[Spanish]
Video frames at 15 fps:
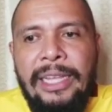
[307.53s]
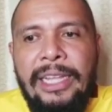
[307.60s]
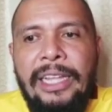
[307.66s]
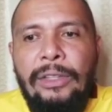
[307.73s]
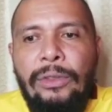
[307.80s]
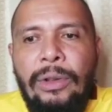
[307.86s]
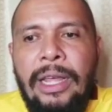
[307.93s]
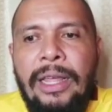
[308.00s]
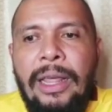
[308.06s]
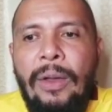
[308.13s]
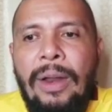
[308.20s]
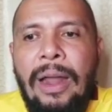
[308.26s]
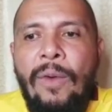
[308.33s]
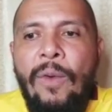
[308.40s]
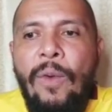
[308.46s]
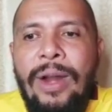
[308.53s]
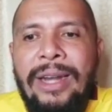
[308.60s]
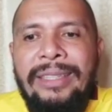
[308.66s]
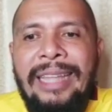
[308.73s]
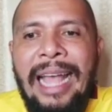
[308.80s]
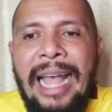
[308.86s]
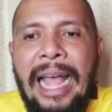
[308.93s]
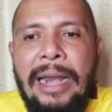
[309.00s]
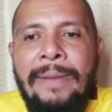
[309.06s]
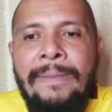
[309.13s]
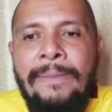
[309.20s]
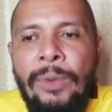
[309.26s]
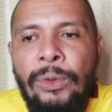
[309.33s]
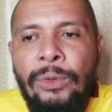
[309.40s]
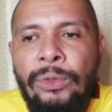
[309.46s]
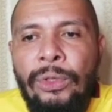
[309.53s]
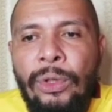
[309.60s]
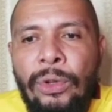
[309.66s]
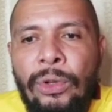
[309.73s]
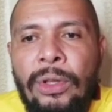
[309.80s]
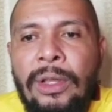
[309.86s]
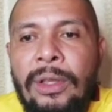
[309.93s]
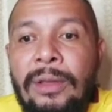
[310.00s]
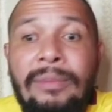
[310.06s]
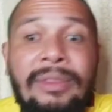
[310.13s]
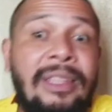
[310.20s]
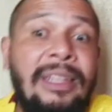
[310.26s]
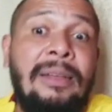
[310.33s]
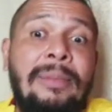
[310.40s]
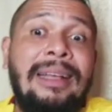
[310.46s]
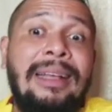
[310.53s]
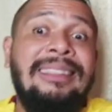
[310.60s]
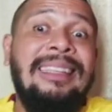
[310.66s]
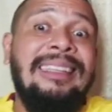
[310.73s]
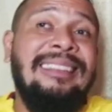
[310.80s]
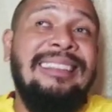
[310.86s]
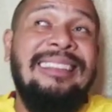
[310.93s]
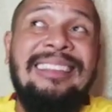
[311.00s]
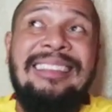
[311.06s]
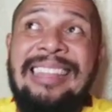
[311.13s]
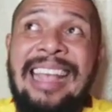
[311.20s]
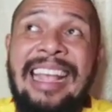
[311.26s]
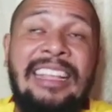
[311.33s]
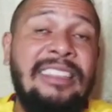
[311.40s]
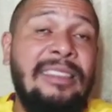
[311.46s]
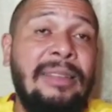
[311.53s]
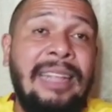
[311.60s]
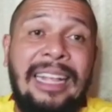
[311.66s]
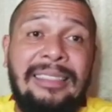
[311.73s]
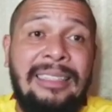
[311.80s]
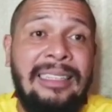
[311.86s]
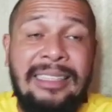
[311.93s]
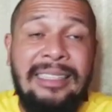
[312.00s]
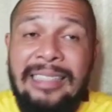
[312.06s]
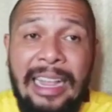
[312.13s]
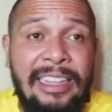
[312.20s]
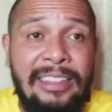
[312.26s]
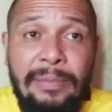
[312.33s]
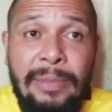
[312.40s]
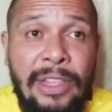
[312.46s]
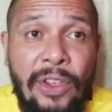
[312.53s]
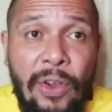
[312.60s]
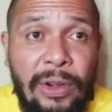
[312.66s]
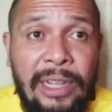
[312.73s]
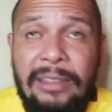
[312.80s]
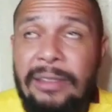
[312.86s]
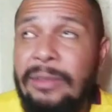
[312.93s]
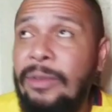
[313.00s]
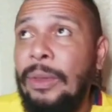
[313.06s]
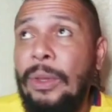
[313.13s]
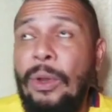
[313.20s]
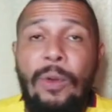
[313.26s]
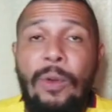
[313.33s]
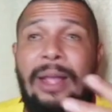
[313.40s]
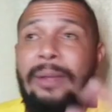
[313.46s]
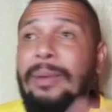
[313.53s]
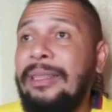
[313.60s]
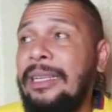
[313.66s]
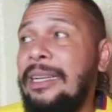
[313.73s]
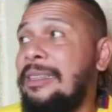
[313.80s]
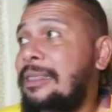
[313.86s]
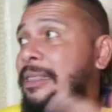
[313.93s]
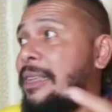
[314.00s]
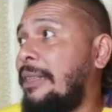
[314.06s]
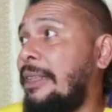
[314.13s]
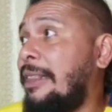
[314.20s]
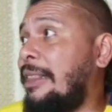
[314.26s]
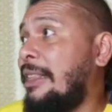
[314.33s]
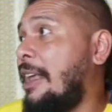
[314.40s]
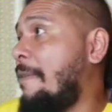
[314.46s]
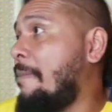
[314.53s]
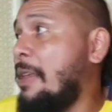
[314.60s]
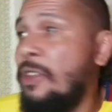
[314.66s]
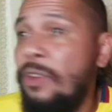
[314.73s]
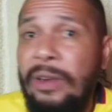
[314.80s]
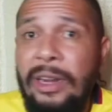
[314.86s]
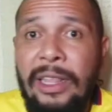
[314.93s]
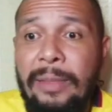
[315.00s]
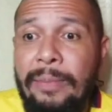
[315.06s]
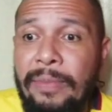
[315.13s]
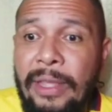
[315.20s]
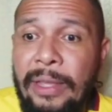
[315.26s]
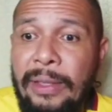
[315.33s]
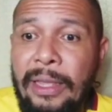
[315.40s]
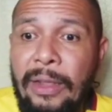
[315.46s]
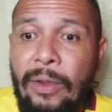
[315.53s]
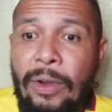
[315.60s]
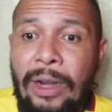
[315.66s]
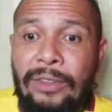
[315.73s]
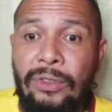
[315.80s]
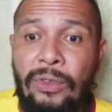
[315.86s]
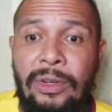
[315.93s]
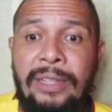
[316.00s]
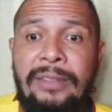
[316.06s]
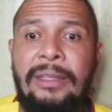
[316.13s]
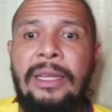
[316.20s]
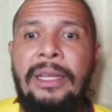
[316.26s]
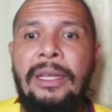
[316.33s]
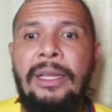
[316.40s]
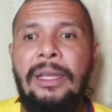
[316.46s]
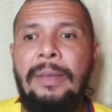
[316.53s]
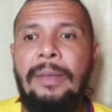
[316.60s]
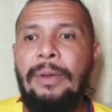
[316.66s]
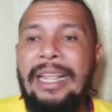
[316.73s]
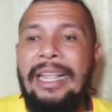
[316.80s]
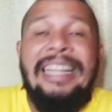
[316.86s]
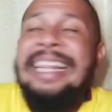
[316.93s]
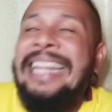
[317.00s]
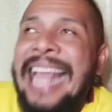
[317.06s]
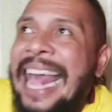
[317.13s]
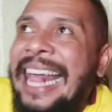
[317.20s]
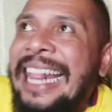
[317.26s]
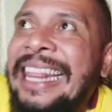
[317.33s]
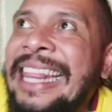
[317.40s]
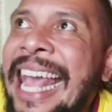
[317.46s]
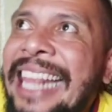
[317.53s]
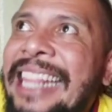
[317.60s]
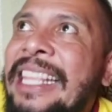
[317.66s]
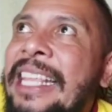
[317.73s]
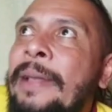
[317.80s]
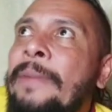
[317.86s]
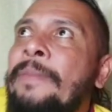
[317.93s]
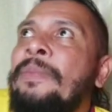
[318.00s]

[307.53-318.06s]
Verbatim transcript: Y esto le ha dado la vuelta al mundo tiene más de 6, casi 6 millones, cuando lo veas va a tener 7, 10 millones de, corazones, porque nadie,